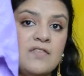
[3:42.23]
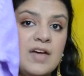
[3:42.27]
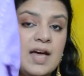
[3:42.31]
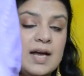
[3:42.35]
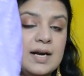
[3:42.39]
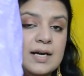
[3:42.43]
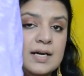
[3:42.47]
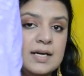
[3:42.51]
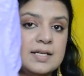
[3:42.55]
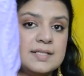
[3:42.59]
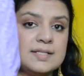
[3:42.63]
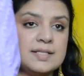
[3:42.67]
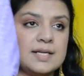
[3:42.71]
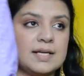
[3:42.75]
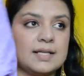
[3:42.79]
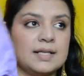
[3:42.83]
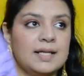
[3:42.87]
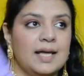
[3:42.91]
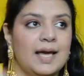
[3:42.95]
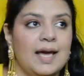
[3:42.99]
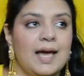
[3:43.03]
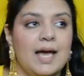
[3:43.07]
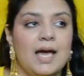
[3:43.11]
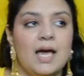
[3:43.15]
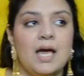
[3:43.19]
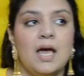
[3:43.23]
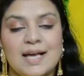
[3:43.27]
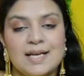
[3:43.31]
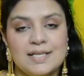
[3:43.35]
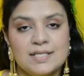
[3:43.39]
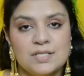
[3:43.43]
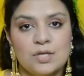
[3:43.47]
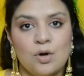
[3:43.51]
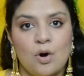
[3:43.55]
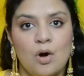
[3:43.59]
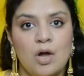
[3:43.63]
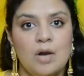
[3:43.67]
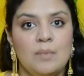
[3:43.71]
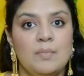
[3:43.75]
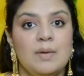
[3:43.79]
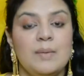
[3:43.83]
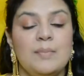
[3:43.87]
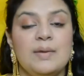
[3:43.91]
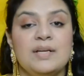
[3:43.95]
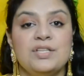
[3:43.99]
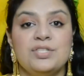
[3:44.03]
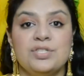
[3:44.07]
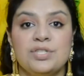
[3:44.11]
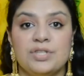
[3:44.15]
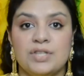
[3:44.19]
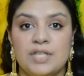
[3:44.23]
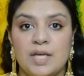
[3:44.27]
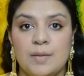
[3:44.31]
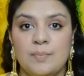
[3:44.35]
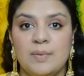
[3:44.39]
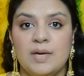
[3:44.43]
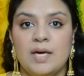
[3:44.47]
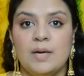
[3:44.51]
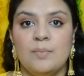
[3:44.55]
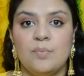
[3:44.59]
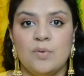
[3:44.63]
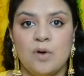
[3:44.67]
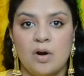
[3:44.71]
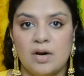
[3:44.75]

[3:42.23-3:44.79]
वेयर कर सकते हैं इस हॉल में मैं जितने भी